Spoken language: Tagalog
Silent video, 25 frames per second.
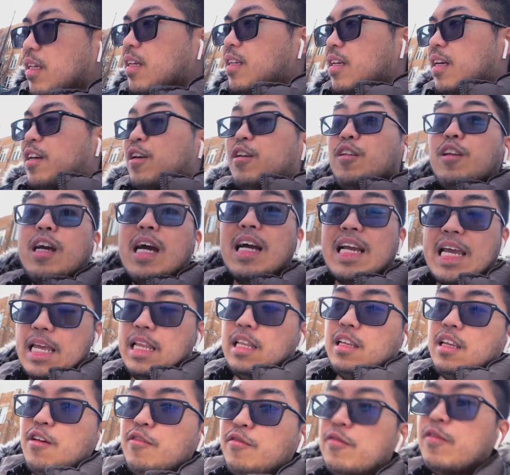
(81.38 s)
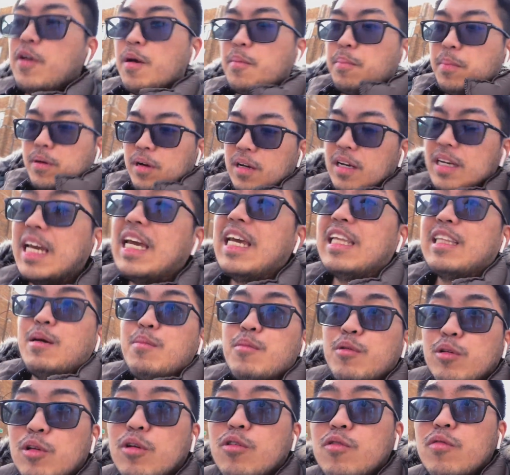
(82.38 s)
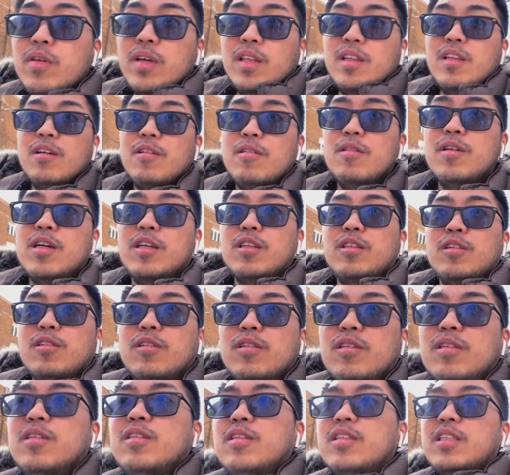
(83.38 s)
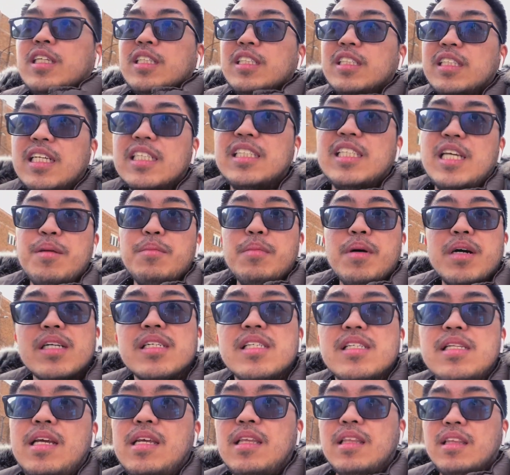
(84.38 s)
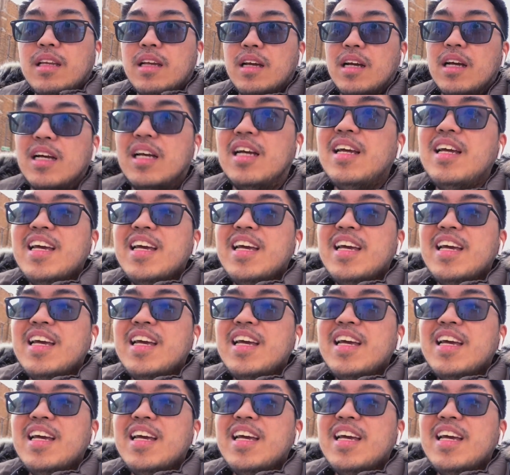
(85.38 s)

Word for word: Ayun, again, if nakikita mo tong video na to, tapos nasa ibang state ka,